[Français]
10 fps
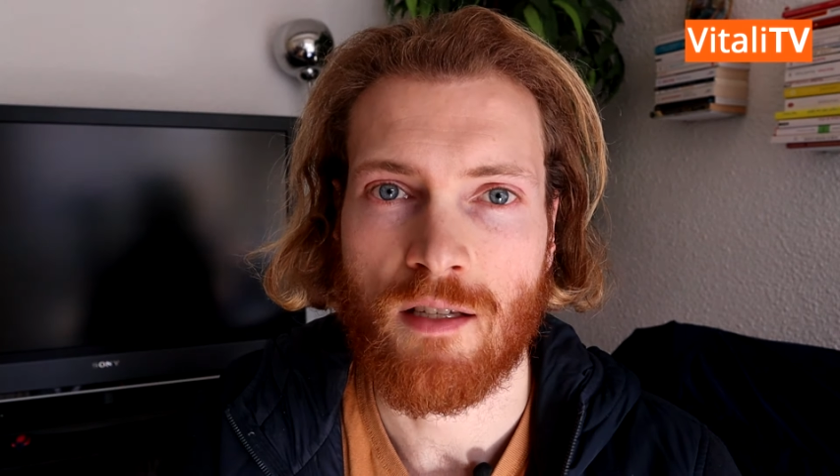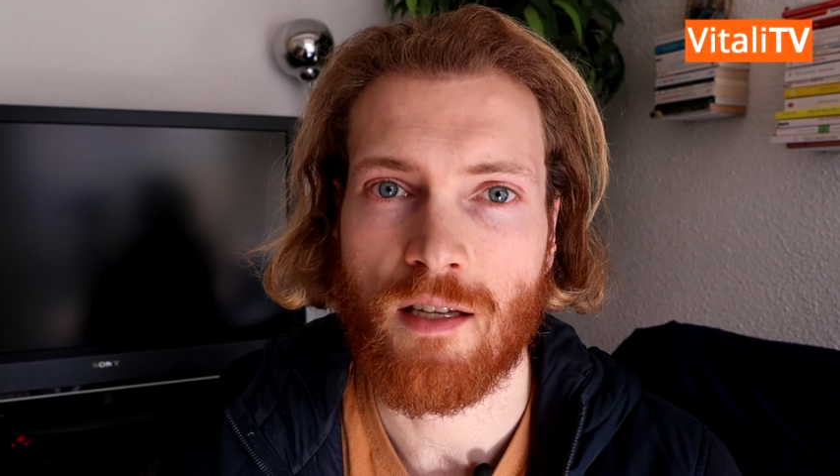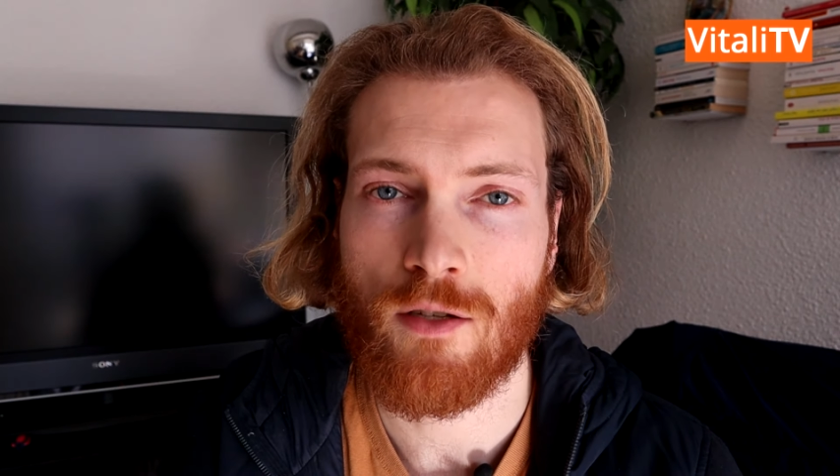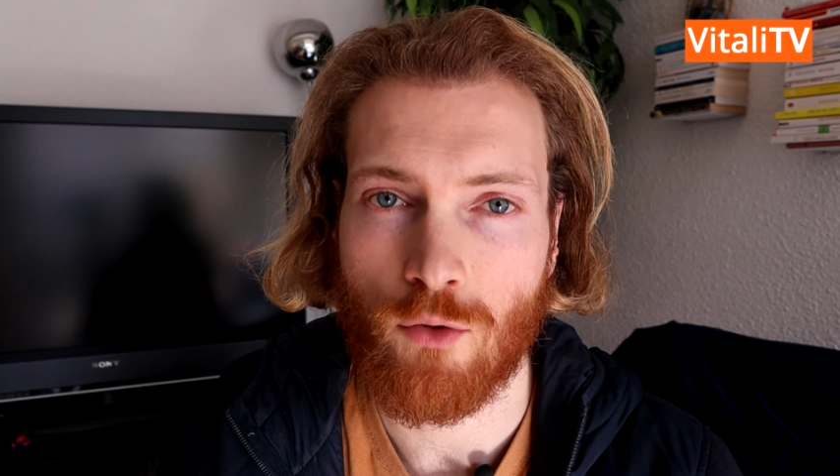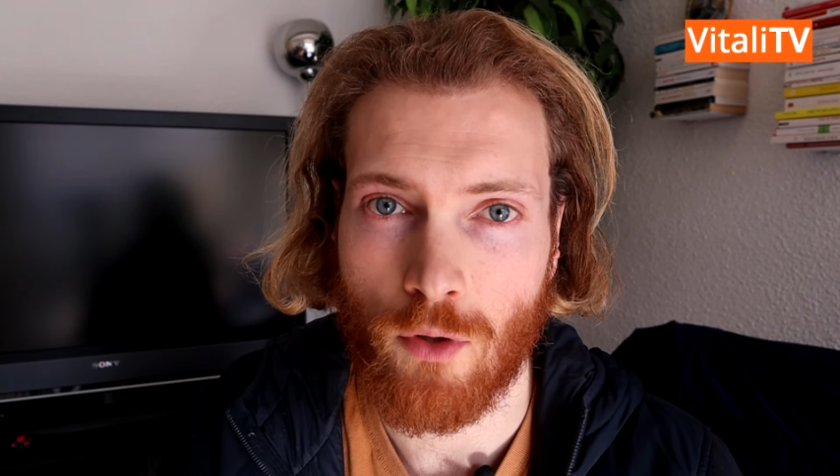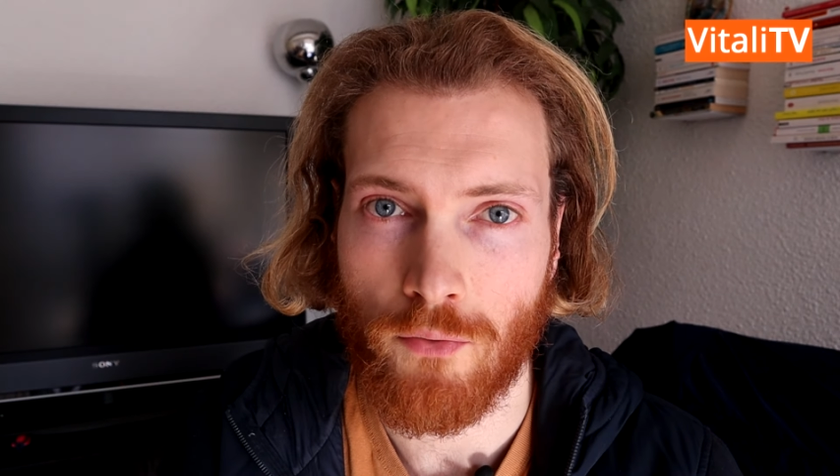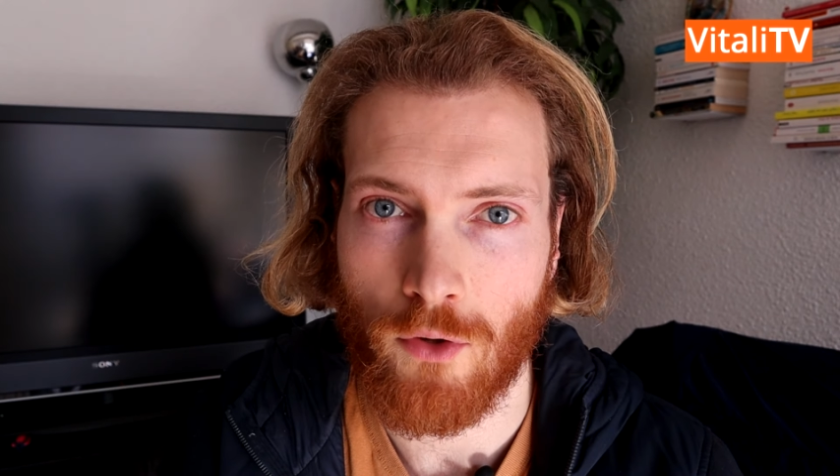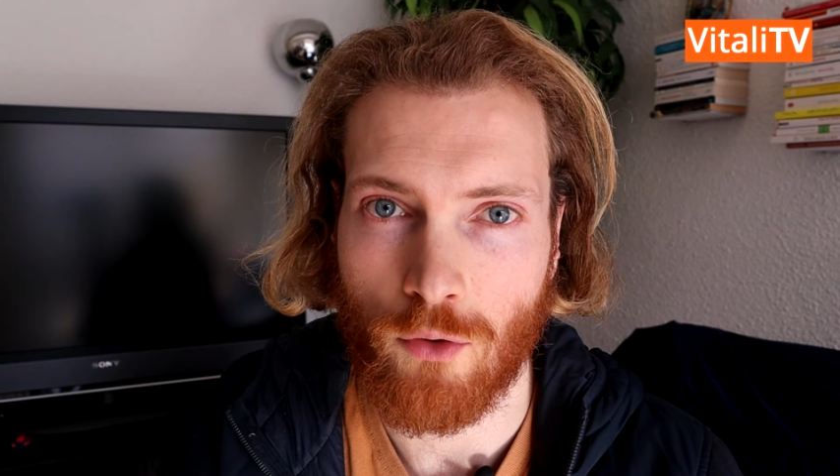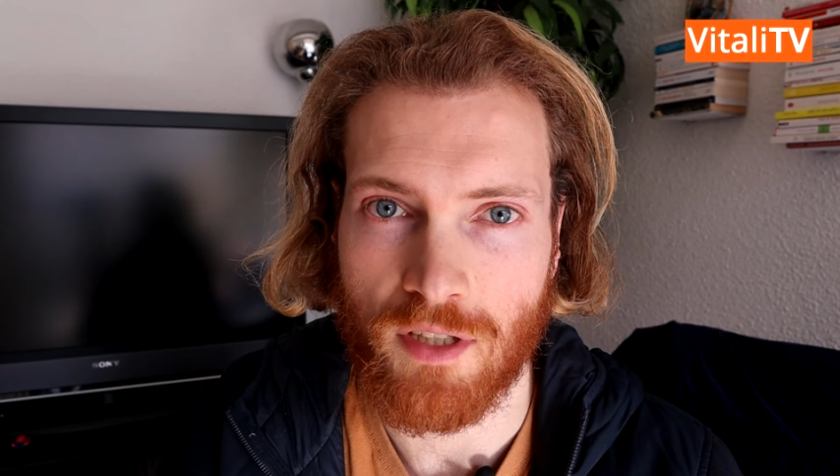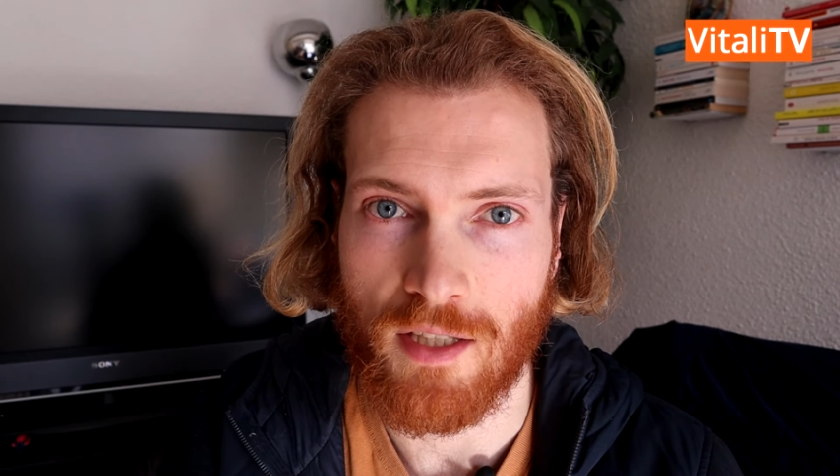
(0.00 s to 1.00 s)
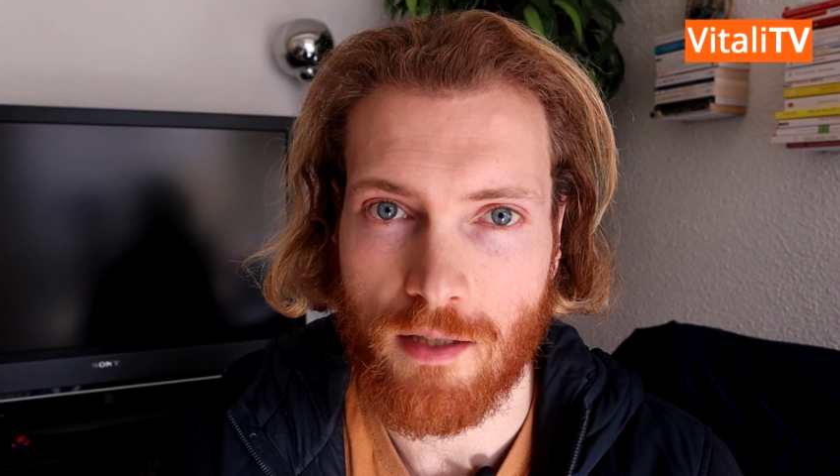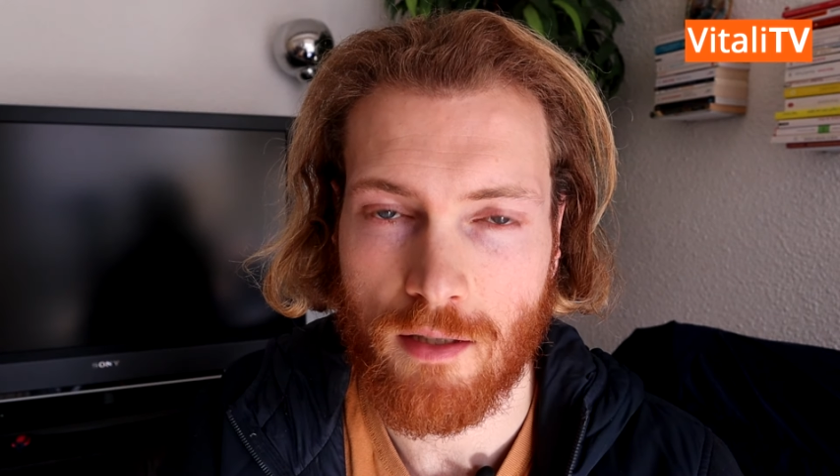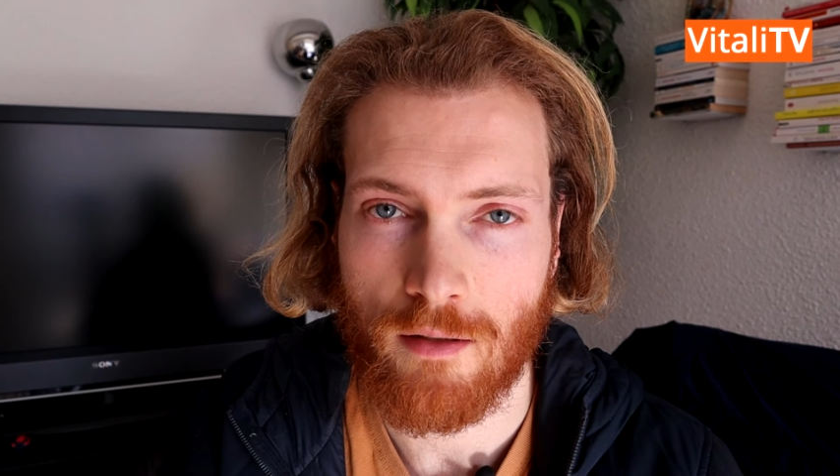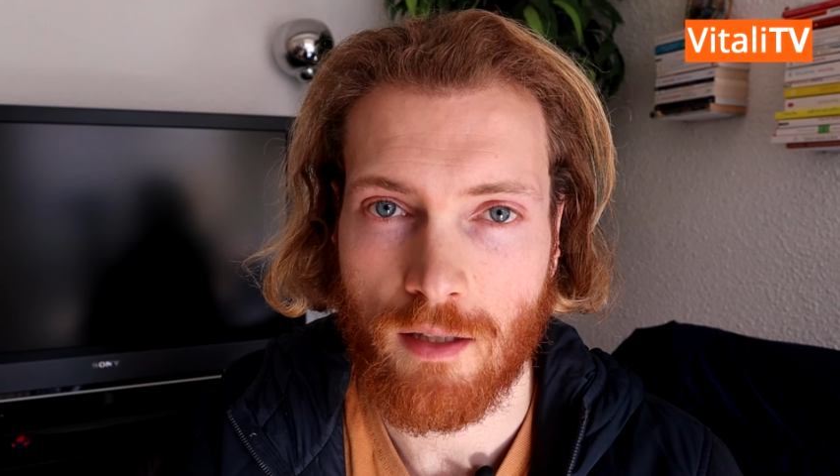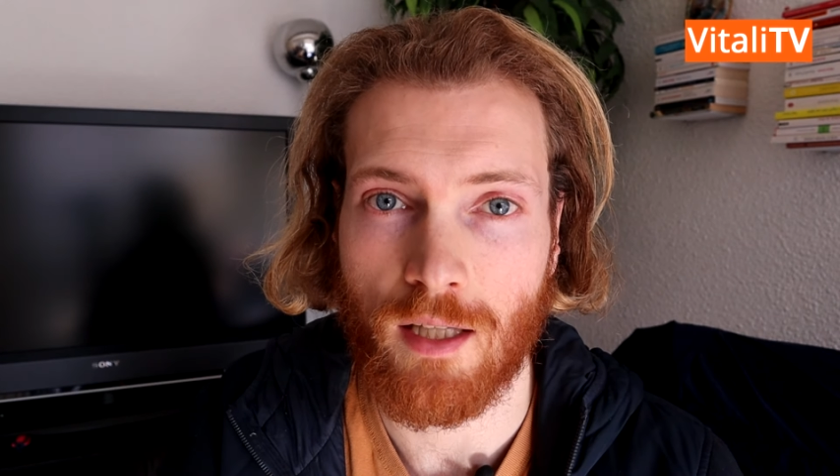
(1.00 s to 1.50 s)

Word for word: c'est son enfant autiste,